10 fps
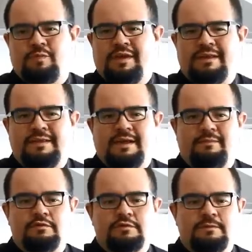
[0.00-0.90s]
puede,
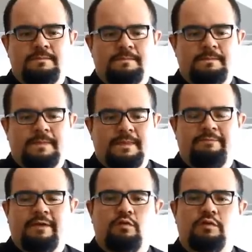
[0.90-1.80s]
digamos, mm,
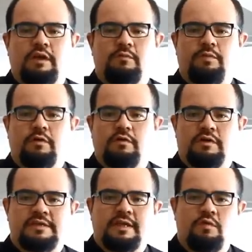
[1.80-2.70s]
dificultar un poco lo
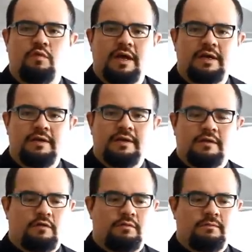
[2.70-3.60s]
que sería jugar
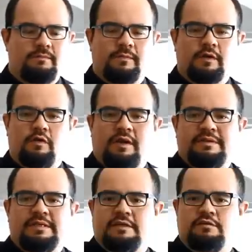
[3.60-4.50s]
con, con la
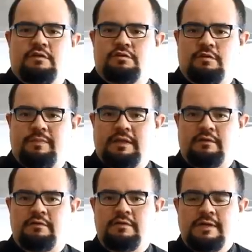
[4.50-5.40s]
presentación de nuestro
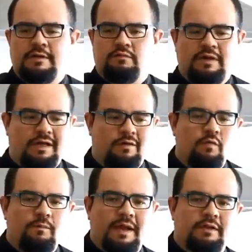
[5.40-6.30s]
plato. ¿no?
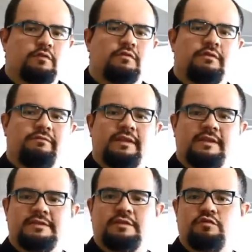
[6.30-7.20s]
un plato con
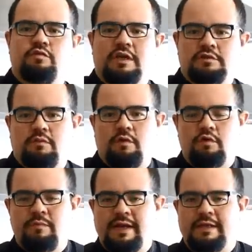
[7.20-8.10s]
diferentes texturas o
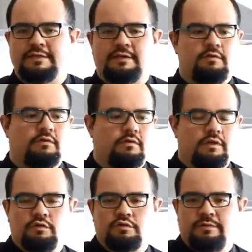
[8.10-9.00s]
volúmenes o
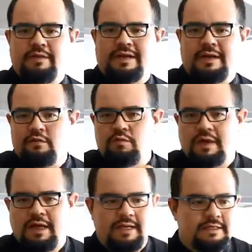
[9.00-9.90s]
inclusive
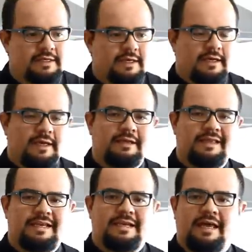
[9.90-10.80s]
ranuras, eh,
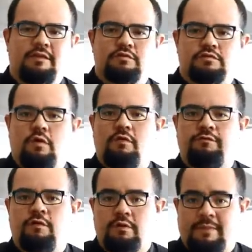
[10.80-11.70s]
tallados o
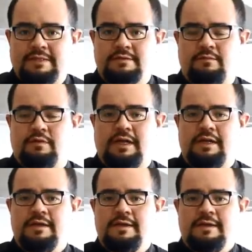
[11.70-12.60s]
formas como
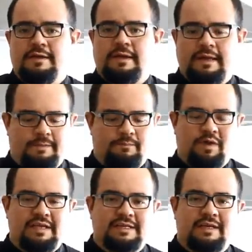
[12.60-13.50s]
tal, eh,
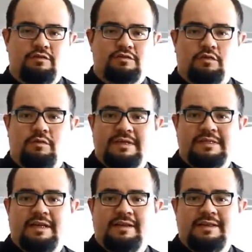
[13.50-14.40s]
puede hacer que nuestro
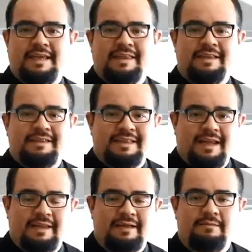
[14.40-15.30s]
comensal ya de
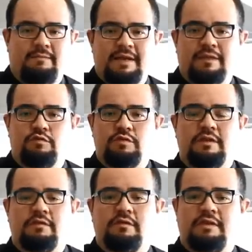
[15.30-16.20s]
entrada vaya
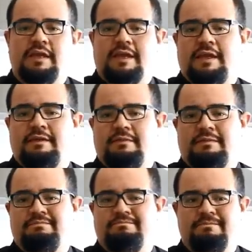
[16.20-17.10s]
intuyendo de que,
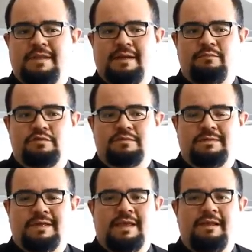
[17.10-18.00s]
mm, digamos,
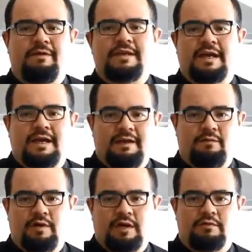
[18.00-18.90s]
qué le va a llegar a la
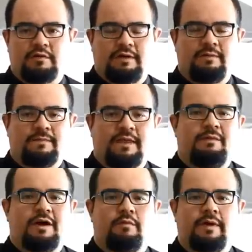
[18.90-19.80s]
boca, ¿no? qué, qué
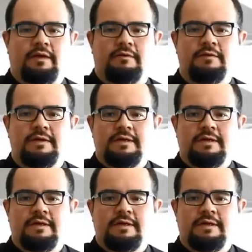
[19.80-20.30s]
va a comer. ¿no?